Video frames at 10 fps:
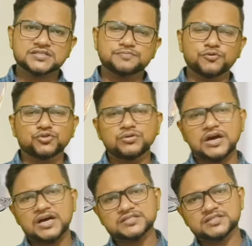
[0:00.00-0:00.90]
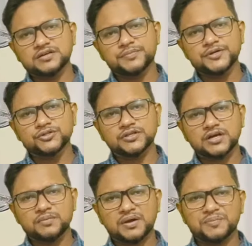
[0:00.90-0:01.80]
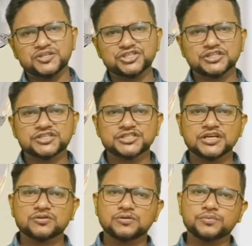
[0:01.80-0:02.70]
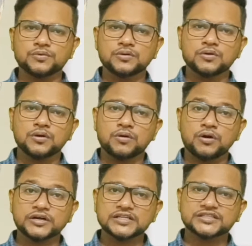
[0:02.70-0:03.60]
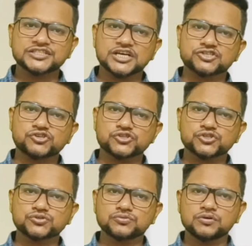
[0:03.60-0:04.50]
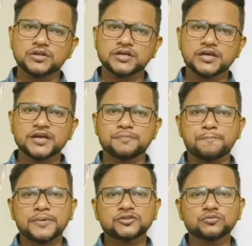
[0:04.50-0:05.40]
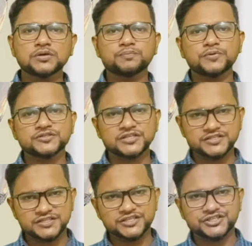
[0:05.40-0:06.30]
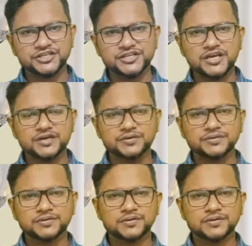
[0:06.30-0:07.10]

ইয়েস বন্ধুরা আজকের ভিডিওতে আমি আপনাদের সাথে শেয়ার করব হঠাৎ শ্বাসকষ্ট শুরু হলে এর প্রাথমিক পর্যায়ে চিকিৎসা নিয়ে